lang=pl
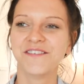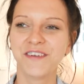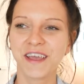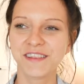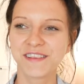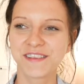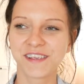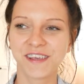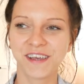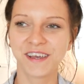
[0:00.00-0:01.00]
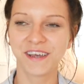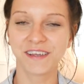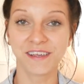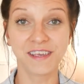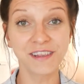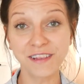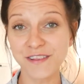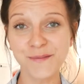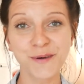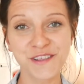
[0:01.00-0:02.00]
Więc e,
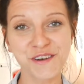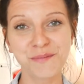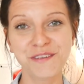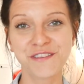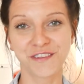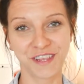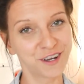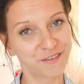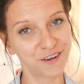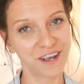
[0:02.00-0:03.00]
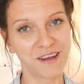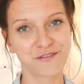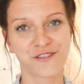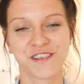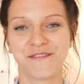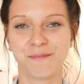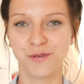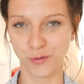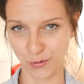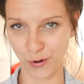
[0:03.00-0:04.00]
jedyne co mogę zrobić, to tego vloga wrzucę
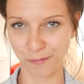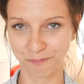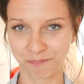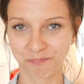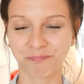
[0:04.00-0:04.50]
Wam jutro,